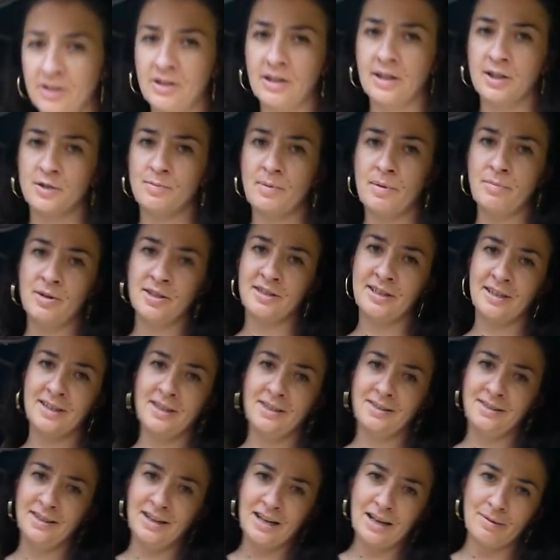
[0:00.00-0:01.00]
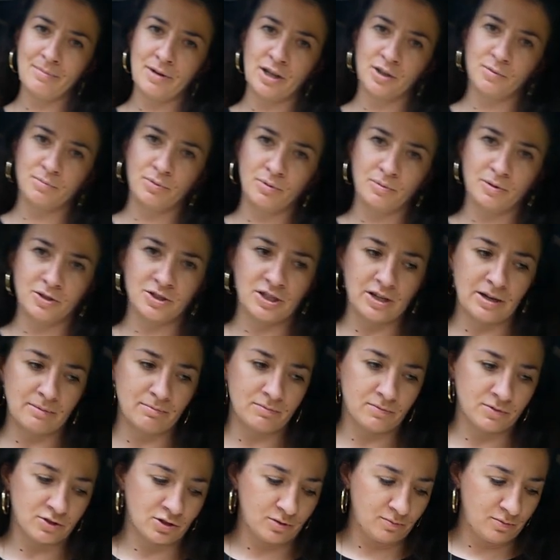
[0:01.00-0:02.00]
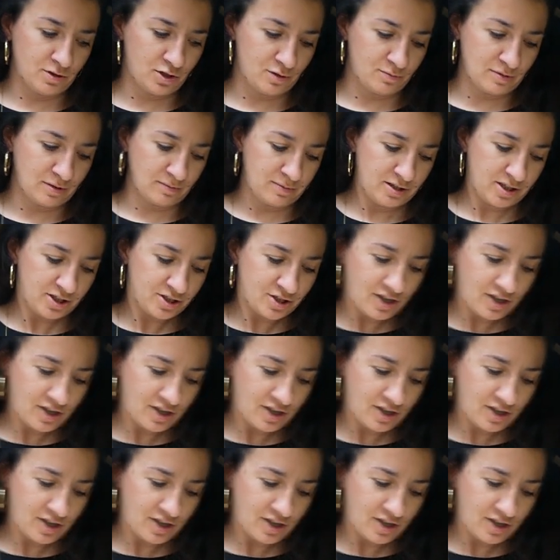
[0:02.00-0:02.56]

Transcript: Ja Teraz mamy taki dylemat, bo chciałam zrobić meble